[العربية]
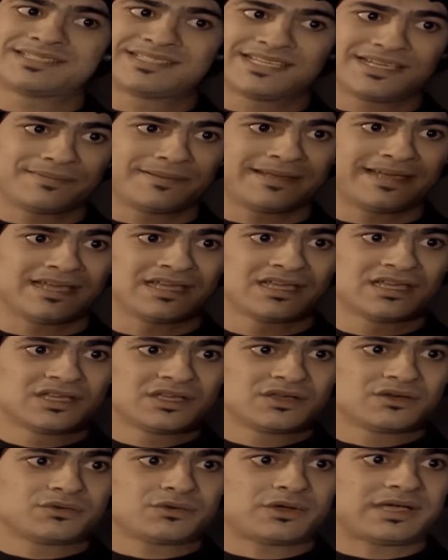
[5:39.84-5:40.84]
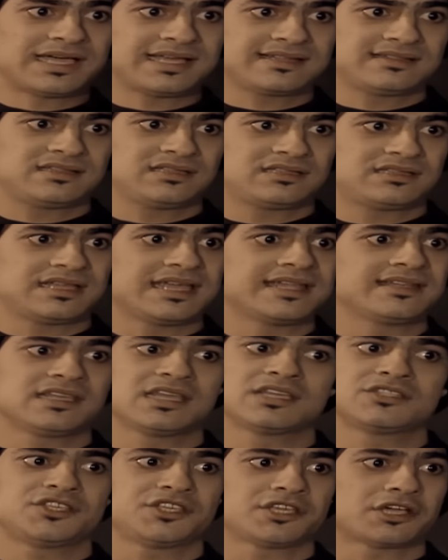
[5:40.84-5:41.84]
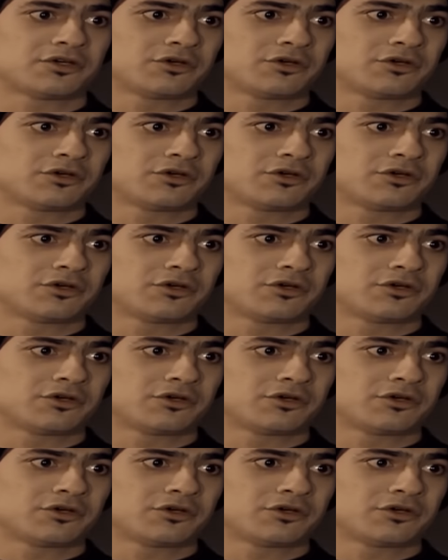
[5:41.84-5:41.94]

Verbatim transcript: ما اسيبها وحد تاني يجي